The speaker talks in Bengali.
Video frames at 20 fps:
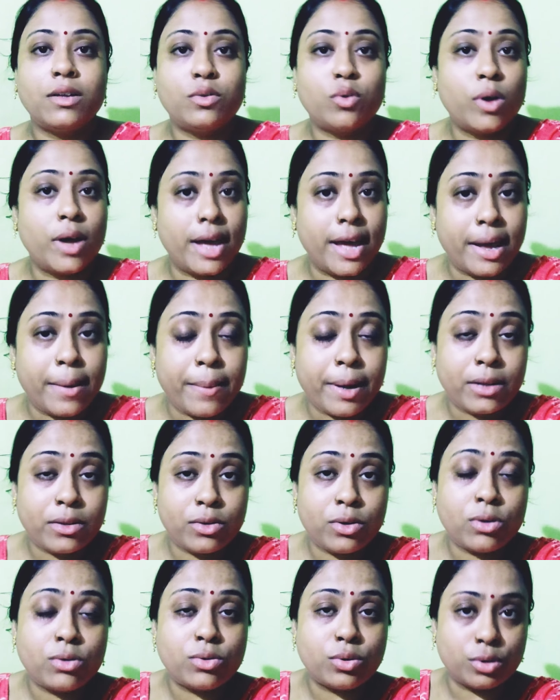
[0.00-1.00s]
তো এই
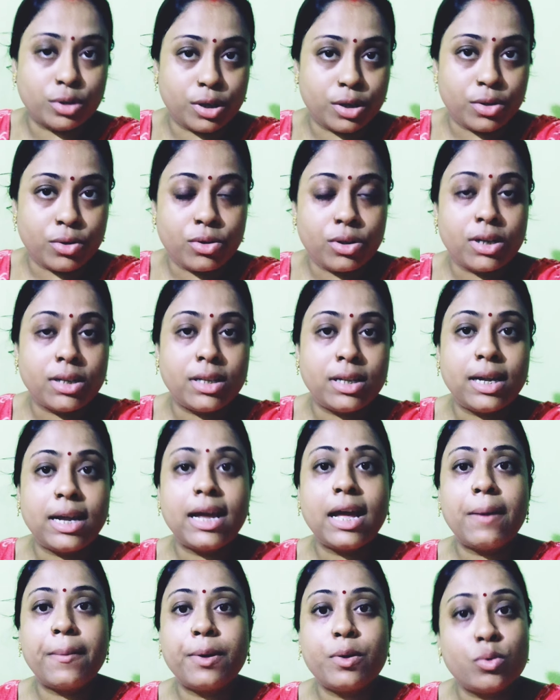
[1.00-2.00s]
মাত্র সন্ধে সন্ধে
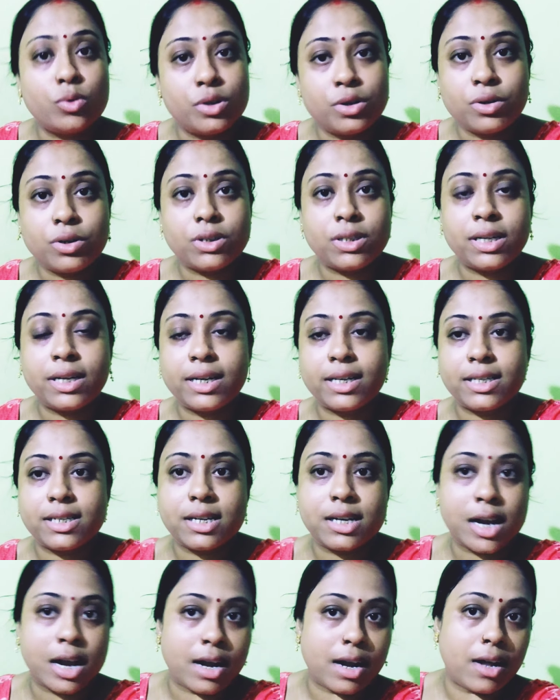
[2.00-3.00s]
দিয়ে আমি রুটি করতে গেছি
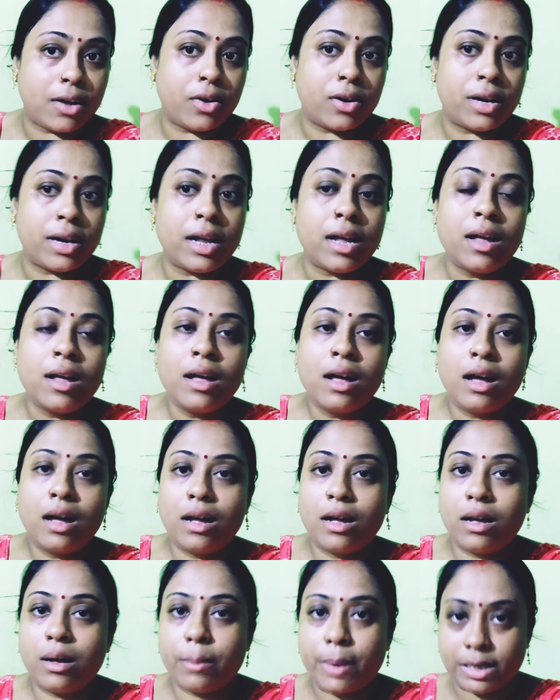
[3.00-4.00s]
রান্নাঘরে
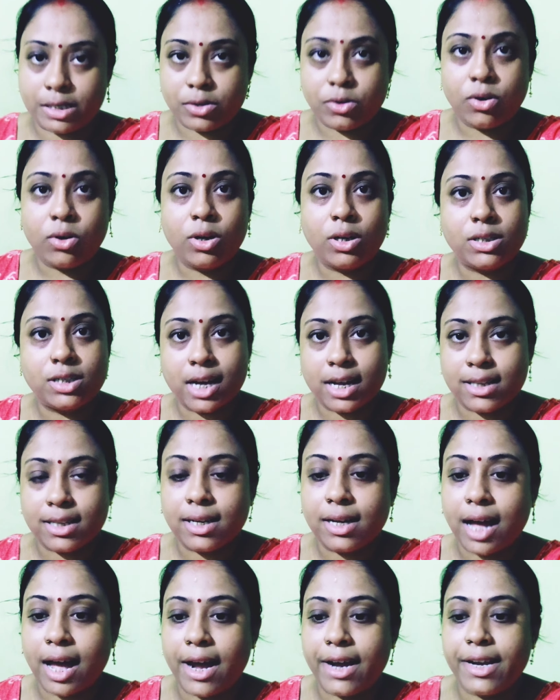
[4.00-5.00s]
বাচ্চাগুলোকে চা
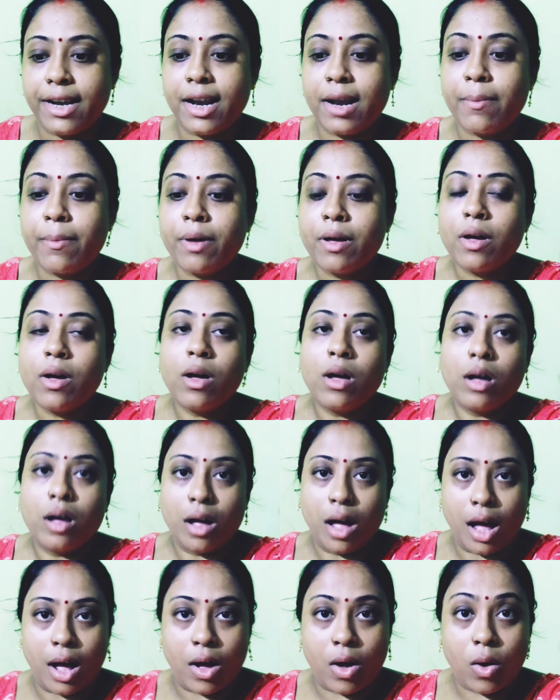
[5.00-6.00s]
তা খাই নিলাম
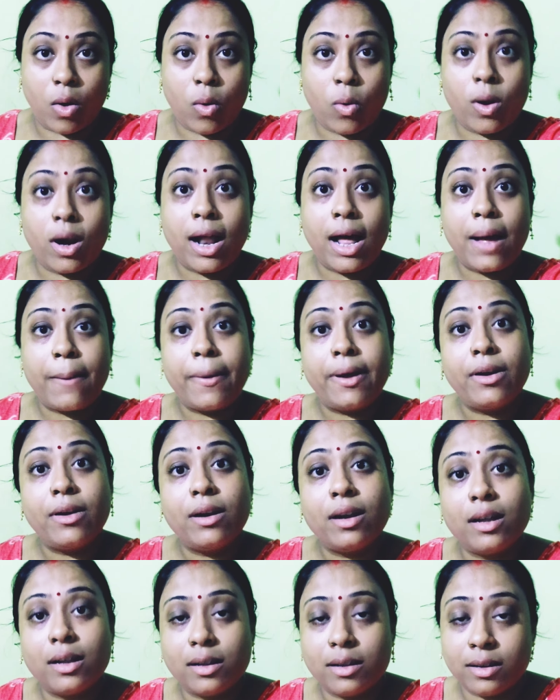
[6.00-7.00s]
ওরা আবার
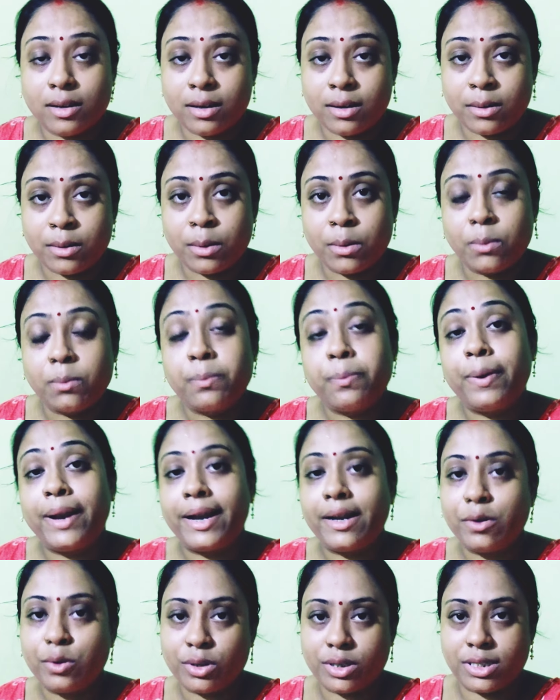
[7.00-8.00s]

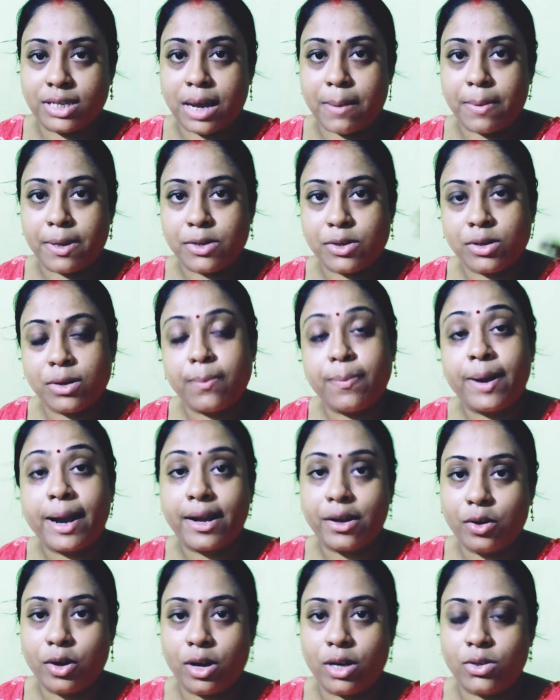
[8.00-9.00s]
প্ল্যান করছে আমার সঙ্গে
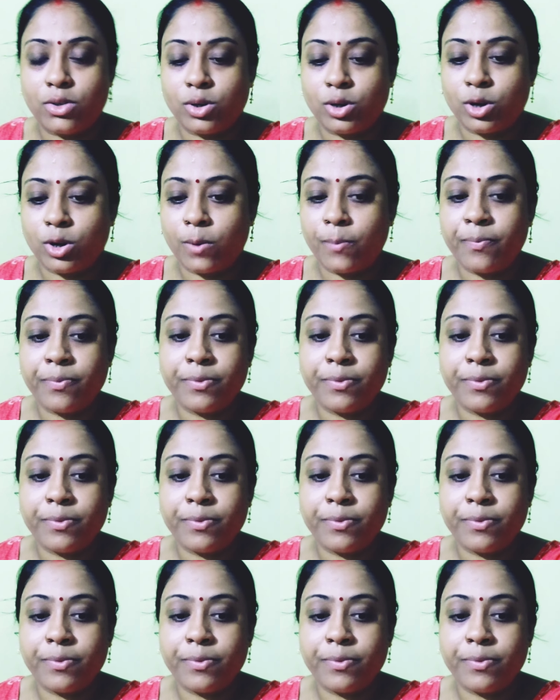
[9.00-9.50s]
প্ল্যান করার জন্য